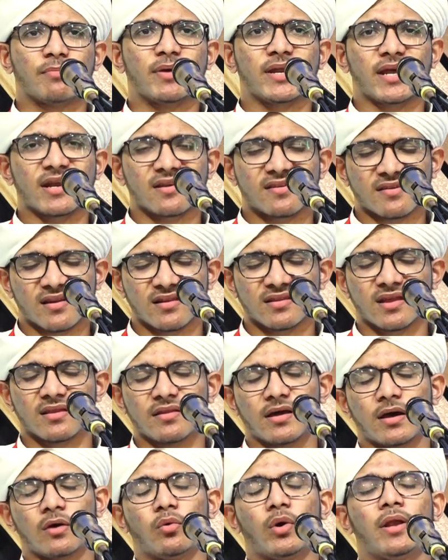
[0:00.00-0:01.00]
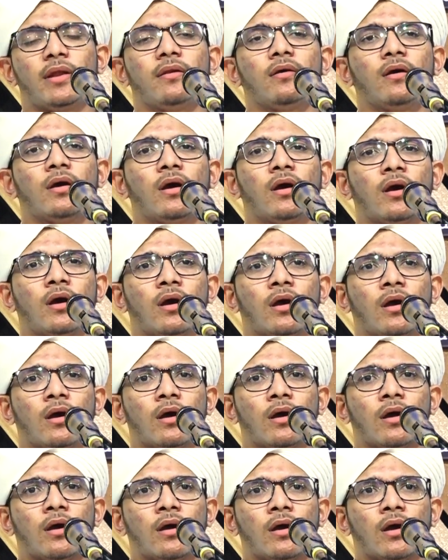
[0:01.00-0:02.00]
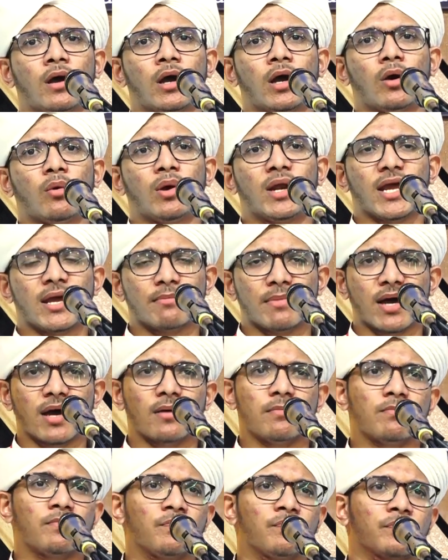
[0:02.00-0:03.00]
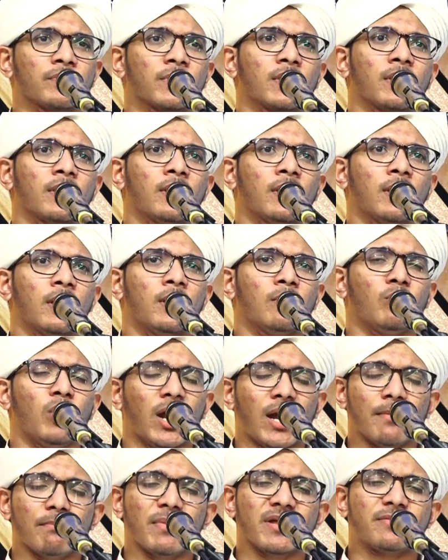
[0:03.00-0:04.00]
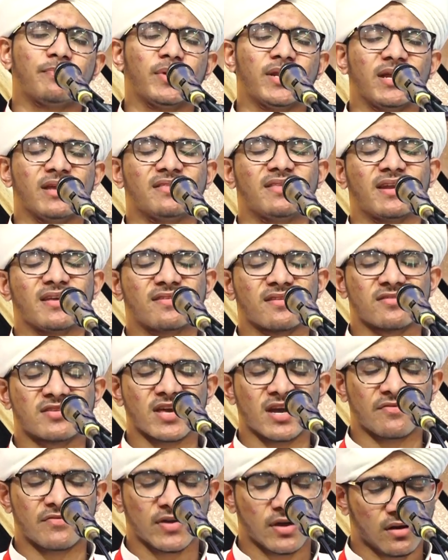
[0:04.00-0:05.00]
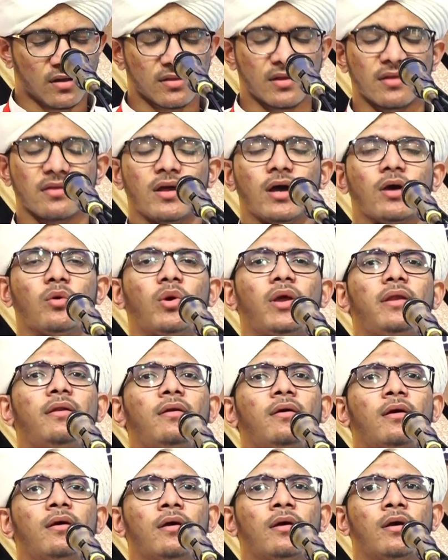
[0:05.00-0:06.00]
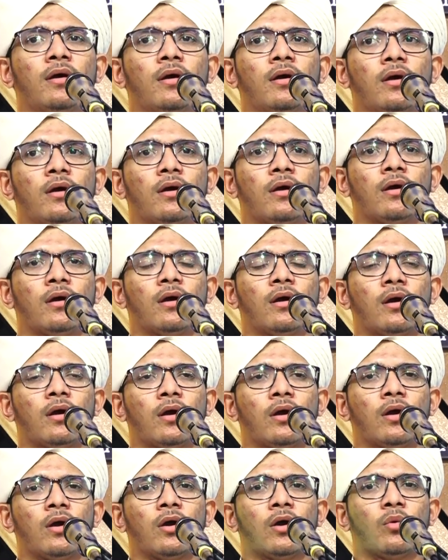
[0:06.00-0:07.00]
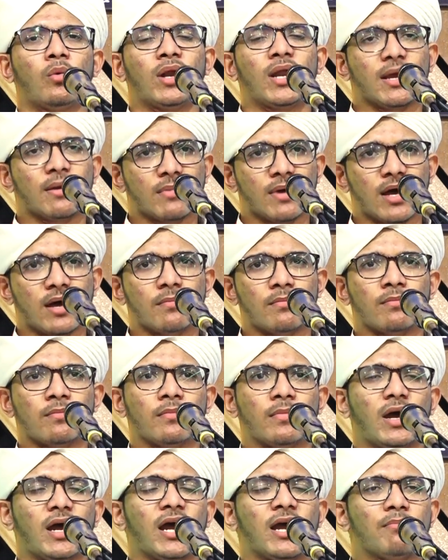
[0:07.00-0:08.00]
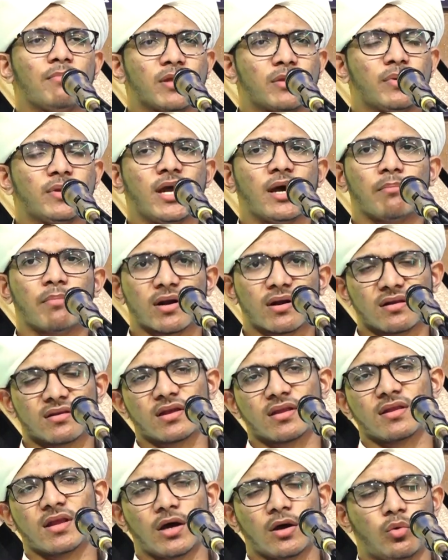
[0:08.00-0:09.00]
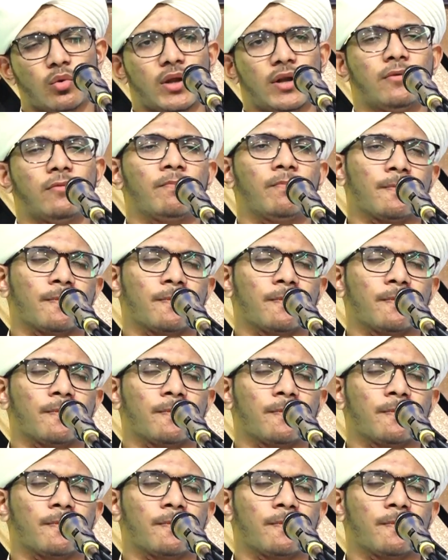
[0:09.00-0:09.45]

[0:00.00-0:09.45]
بن أنس رضي الله عنه والإمام محمد بن إدريس الشافعي رضي الله عنه والإمام أحمد بن حنبل رضي الله عنه